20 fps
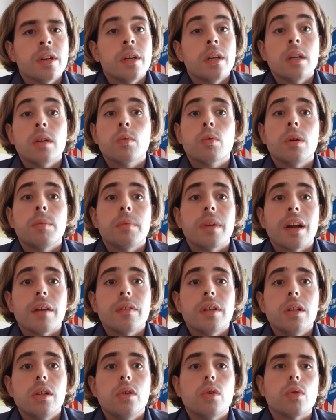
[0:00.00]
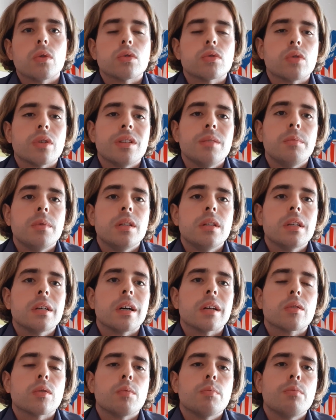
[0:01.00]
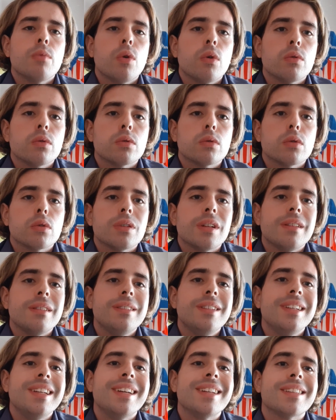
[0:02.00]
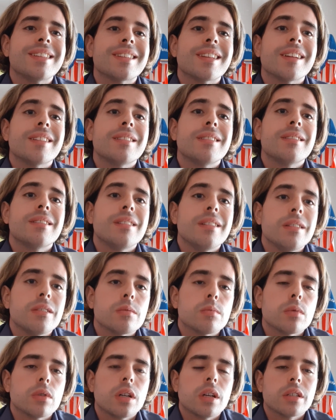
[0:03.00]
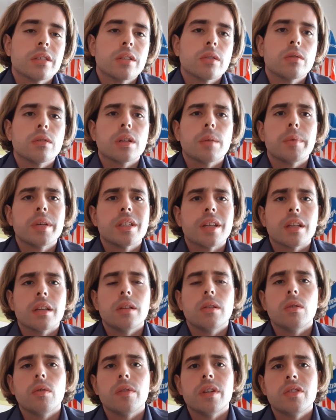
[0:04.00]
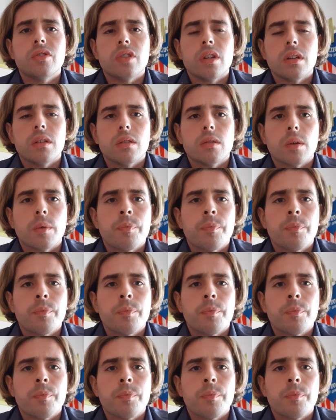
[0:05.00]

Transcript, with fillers: in quel meraviglioso e dimenticato mondo del dilettantismo della seconda metà del Novecento.